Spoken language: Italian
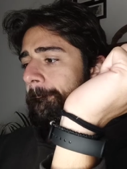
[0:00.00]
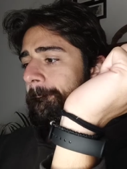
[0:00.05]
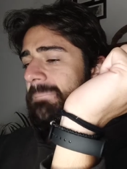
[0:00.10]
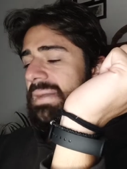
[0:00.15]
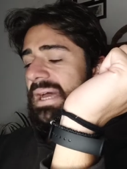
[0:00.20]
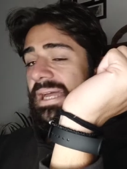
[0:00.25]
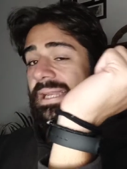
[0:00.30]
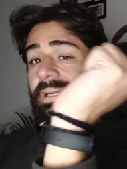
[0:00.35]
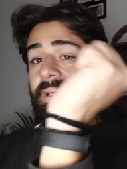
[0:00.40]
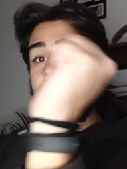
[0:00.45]

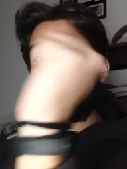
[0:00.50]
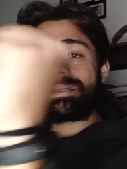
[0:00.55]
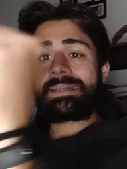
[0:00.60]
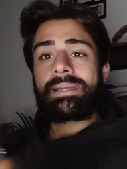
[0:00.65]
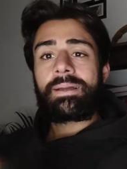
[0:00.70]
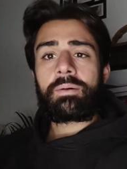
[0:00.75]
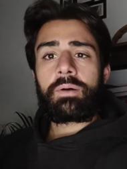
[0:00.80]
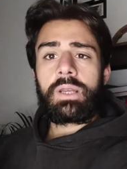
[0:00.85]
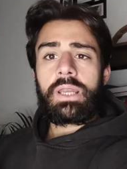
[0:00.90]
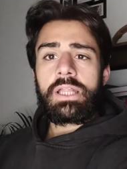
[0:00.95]
Bene,
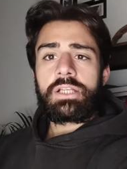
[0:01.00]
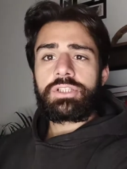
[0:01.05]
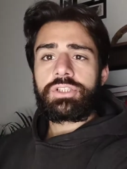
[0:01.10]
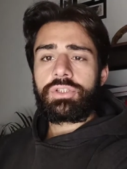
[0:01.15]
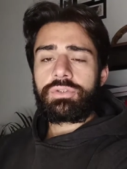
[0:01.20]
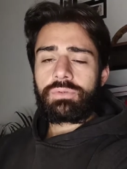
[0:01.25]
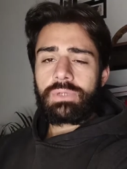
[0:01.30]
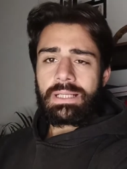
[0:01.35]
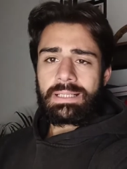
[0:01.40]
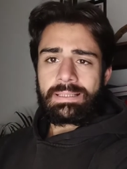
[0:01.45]
andiamo a
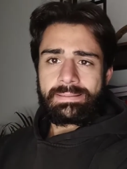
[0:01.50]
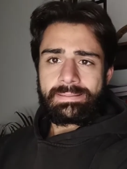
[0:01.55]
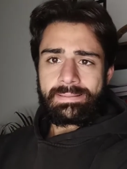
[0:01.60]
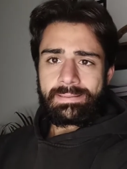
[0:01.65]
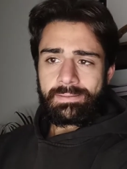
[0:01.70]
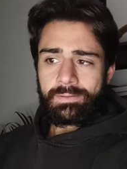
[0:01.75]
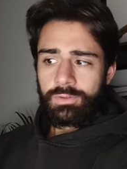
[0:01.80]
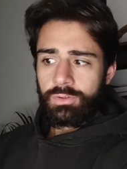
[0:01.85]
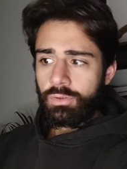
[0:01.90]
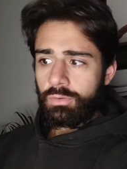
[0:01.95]
leggere
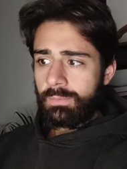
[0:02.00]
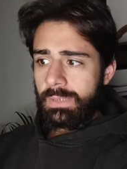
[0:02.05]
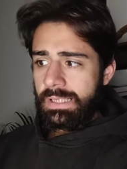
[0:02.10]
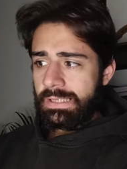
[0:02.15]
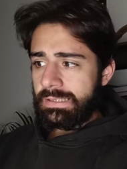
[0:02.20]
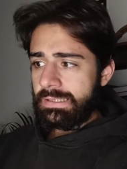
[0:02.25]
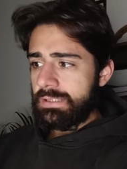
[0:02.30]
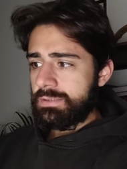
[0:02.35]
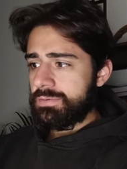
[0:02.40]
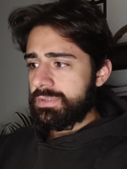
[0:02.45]
un'altra
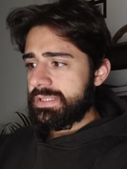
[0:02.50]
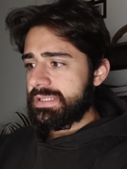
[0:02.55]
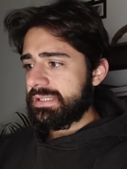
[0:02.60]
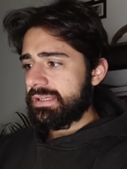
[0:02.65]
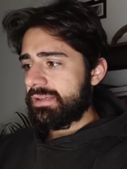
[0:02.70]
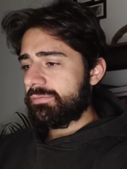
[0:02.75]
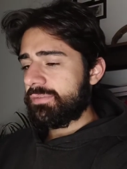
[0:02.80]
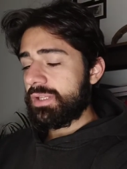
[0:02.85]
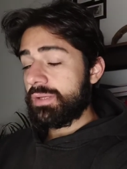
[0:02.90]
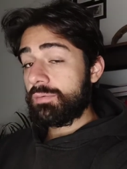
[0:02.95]
domanda su
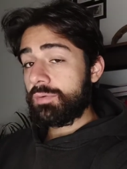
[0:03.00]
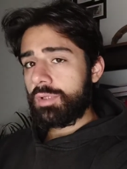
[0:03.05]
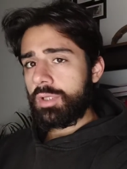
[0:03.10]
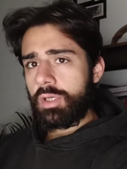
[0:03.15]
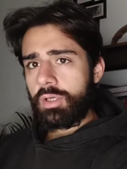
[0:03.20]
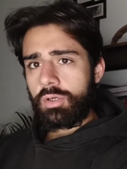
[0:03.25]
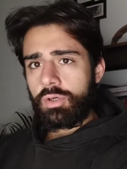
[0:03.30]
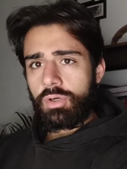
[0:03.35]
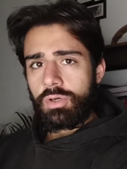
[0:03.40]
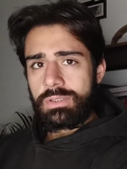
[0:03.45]
Instagram, vediamo di
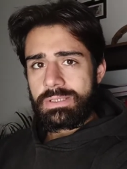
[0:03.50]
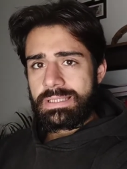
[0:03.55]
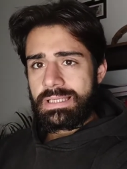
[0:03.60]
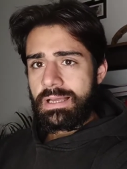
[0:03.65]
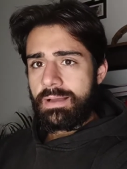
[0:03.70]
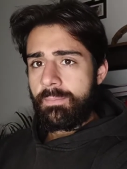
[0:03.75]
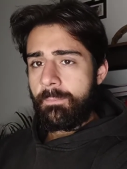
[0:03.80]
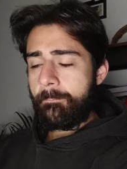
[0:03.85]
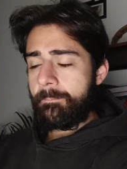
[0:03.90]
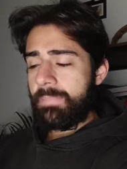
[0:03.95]
che
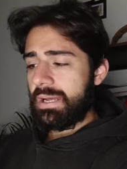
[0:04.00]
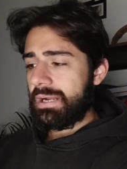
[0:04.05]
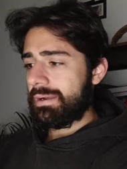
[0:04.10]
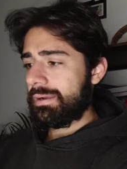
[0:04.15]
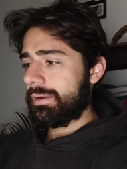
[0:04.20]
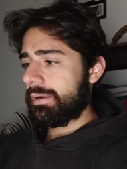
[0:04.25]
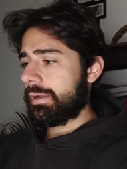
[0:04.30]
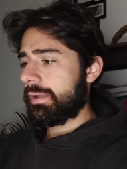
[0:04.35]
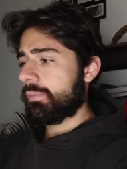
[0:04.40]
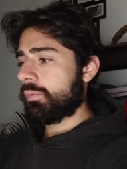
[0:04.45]
cosa
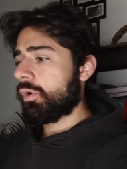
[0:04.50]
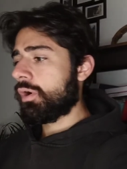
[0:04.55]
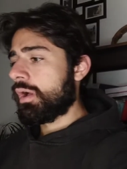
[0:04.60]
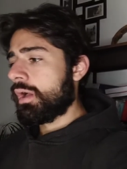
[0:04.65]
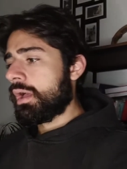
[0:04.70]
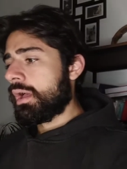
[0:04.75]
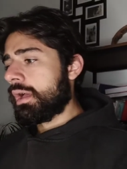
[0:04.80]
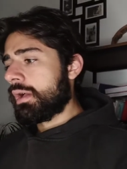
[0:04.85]
parleremo.